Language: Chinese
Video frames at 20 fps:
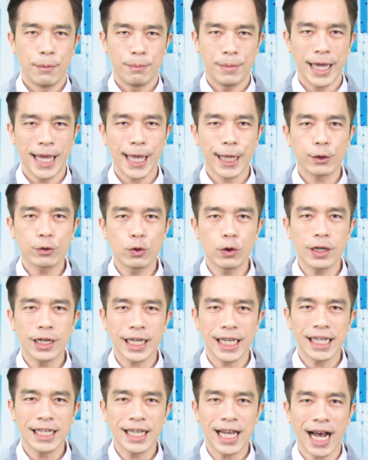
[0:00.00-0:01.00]
美国
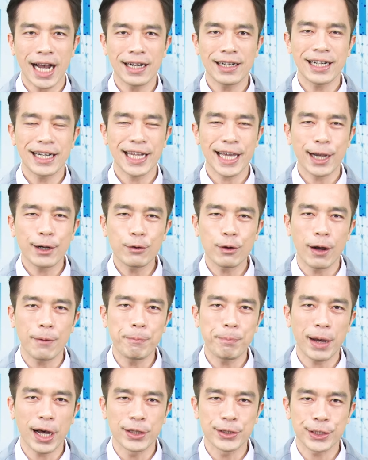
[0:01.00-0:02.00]
银行连
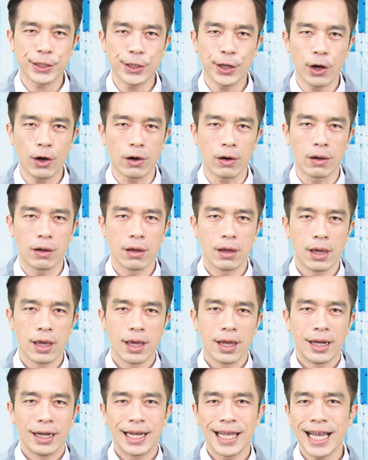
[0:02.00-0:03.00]
环爆之后，
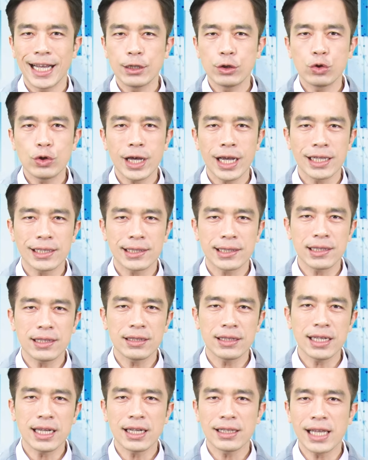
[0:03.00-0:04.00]
连瑞
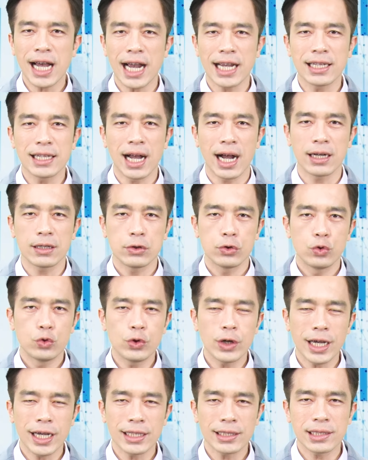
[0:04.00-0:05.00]
士第二大银行
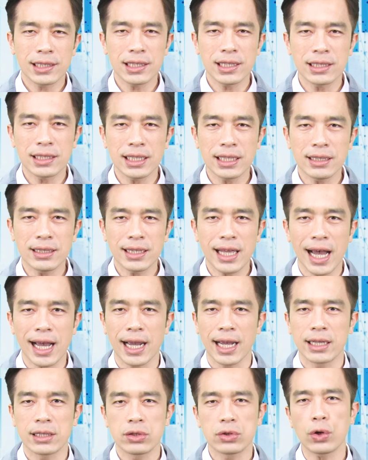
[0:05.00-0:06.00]
瑞士信
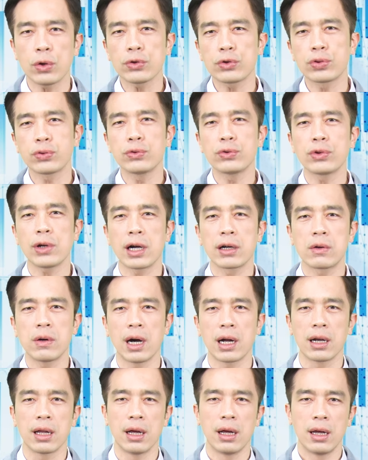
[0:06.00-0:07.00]
贷都出状
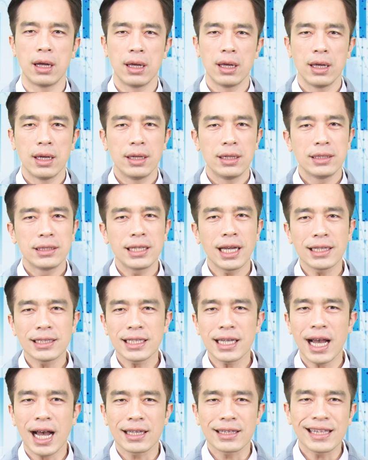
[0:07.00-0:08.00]
况了。相
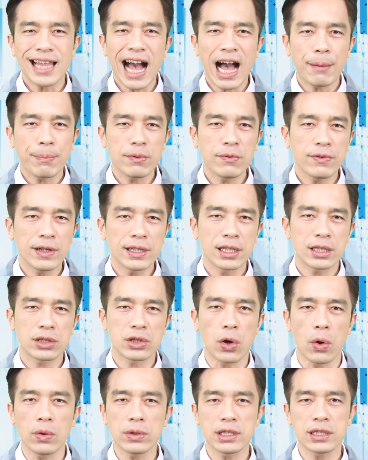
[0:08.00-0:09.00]
信啊，大部分的
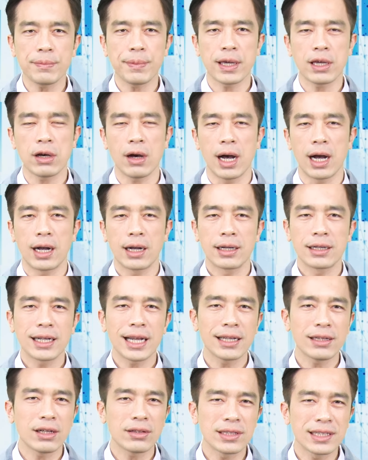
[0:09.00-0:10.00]
投资朋友啊，
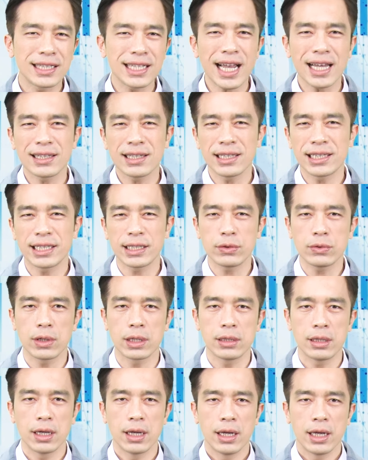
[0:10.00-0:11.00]
看到这样的新
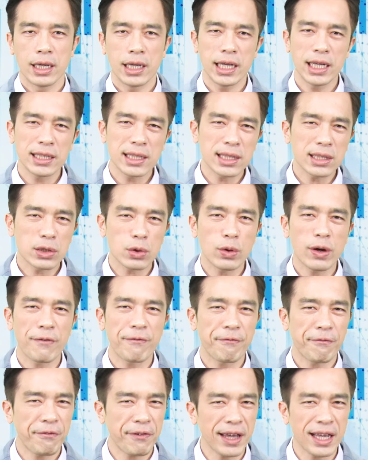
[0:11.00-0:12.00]
闻，一定都会
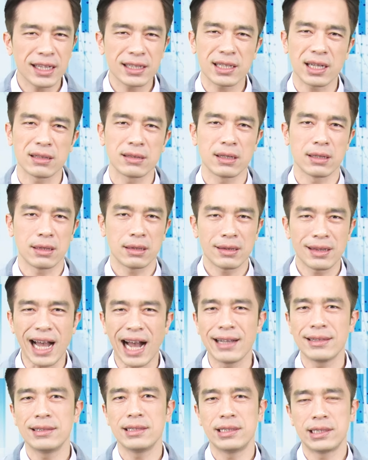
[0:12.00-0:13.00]
非常的
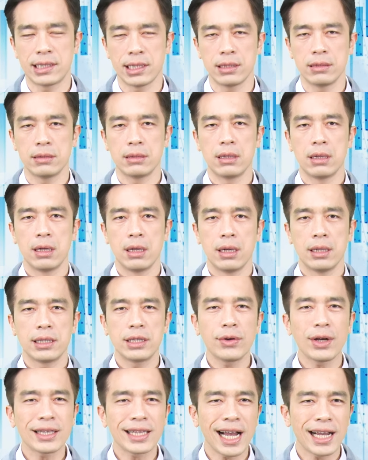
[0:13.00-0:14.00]
担心。
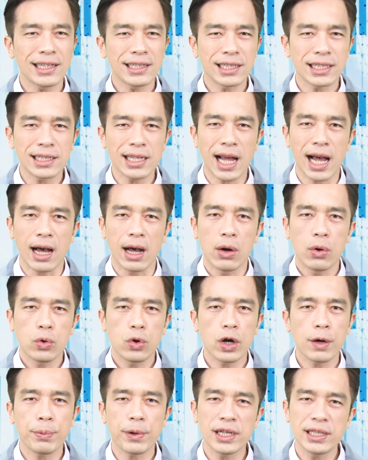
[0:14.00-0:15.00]
你会担心啊，
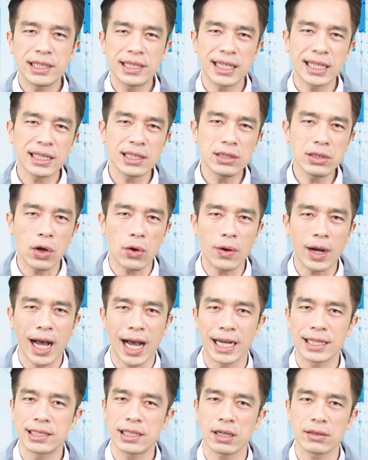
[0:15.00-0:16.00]
会不会金融
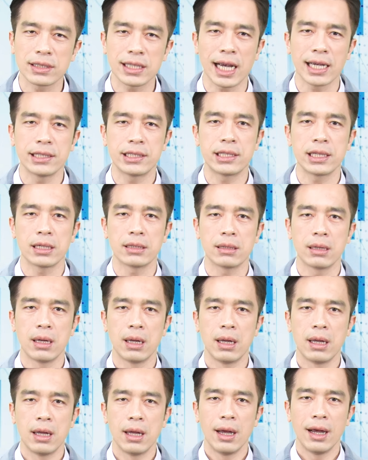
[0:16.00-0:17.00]
海啸再现？
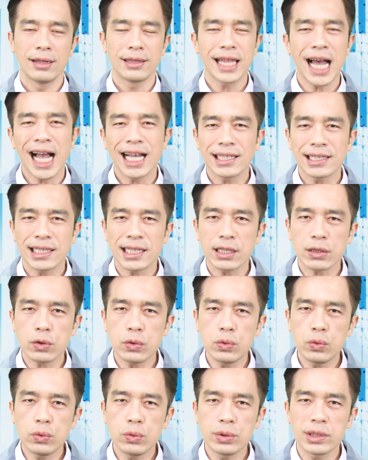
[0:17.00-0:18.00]
但是
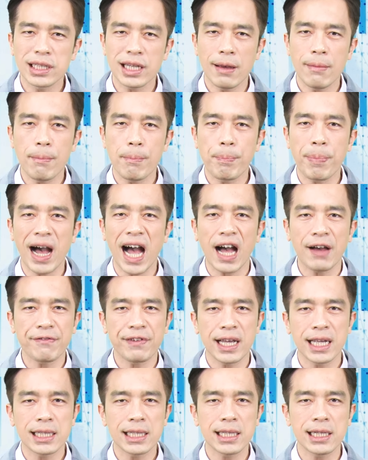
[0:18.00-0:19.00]
股神巴
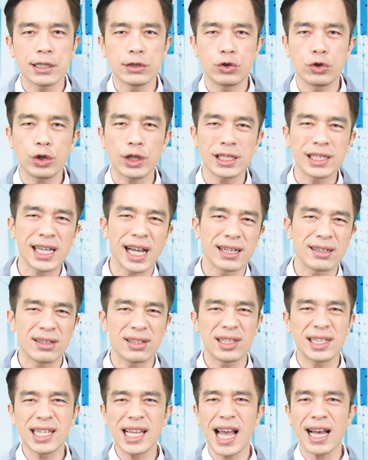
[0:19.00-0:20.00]
菲特却在
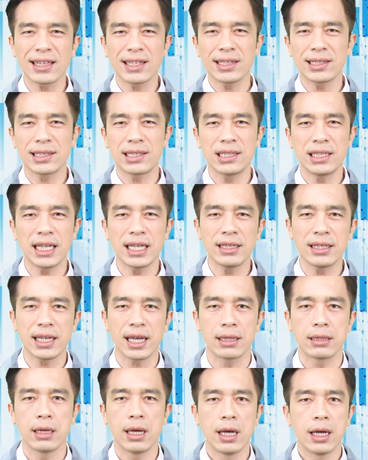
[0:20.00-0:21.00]
这样的时间
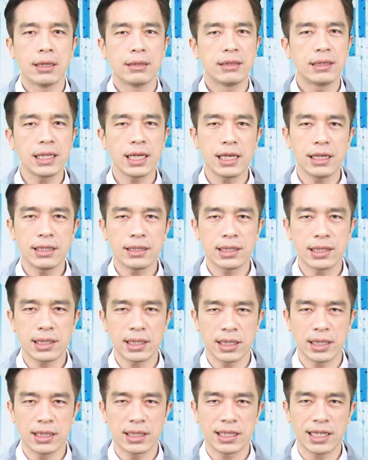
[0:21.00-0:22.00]
点逆
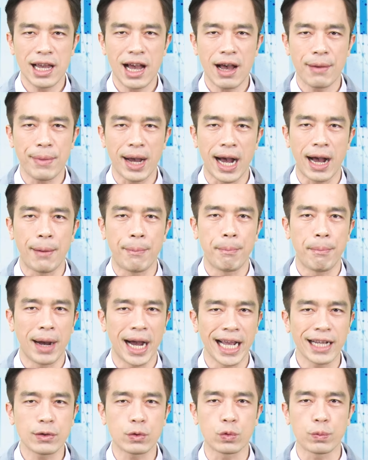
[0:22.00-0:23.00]
势加码
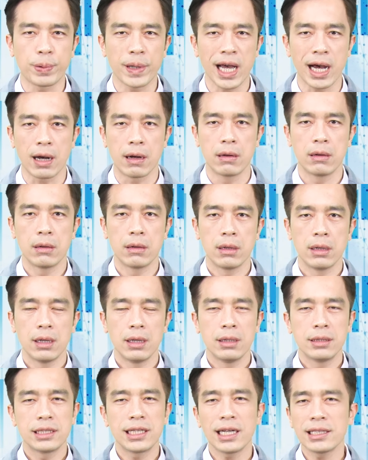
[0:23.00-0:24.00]
买股票。
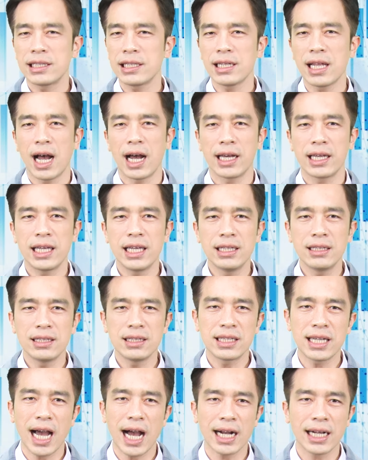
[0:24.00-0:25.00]
相信啊，
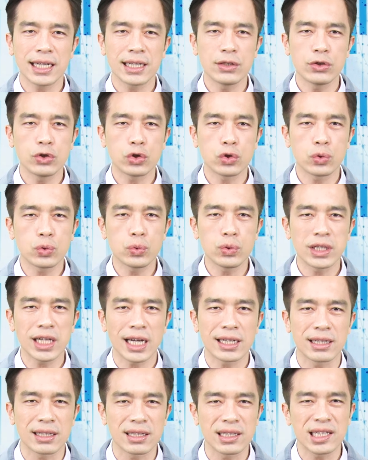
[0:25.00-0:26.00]
赢家跟输
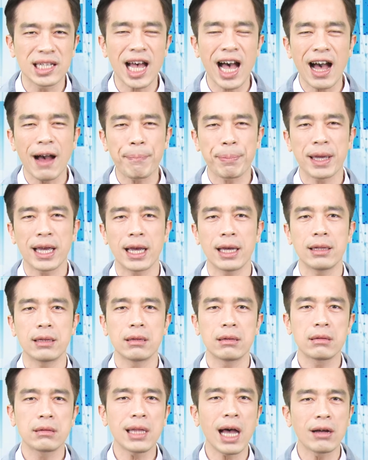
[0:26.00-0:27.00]
家的差别
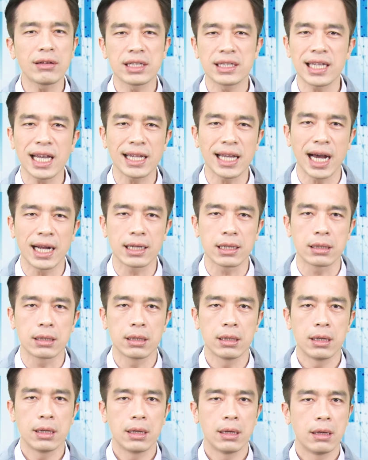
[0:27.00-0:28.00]
到底在哪里？
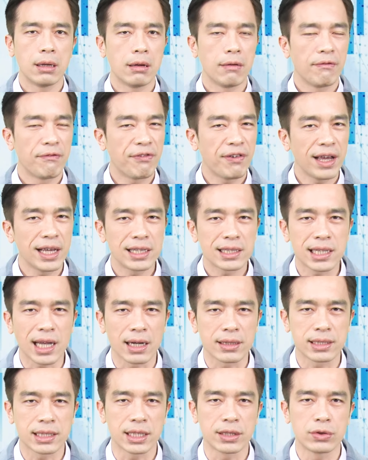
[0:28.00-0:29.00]
非
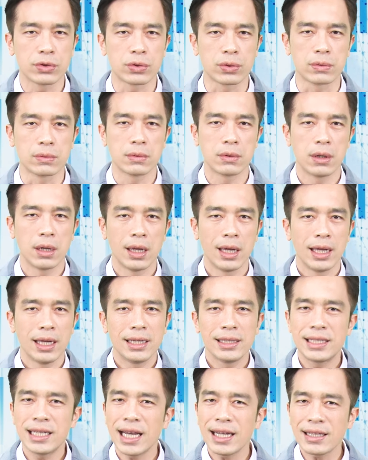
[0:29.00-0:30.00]
常清楚。
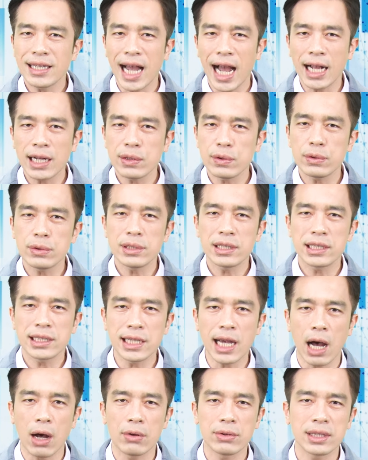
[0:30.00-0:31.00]
今天台股
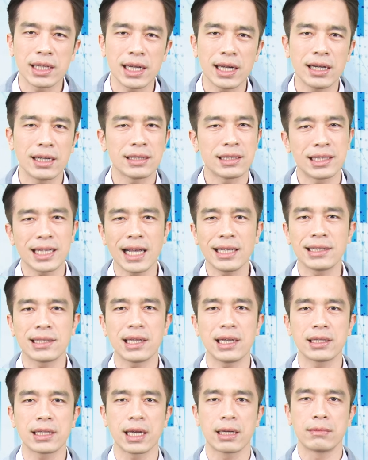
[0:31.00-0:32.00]
小跌了三十
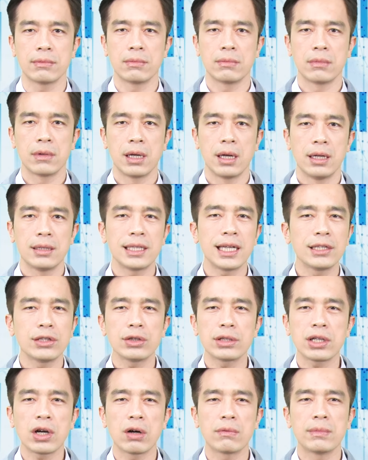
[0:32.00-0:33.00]
二点，但就
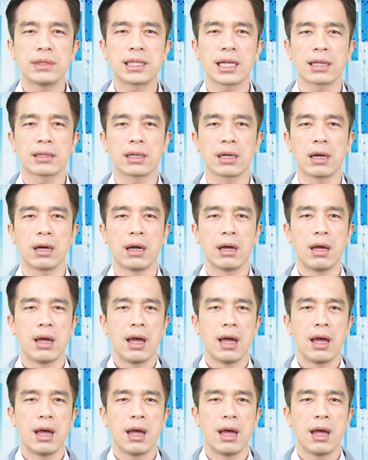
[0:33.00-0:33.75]
像我们讲的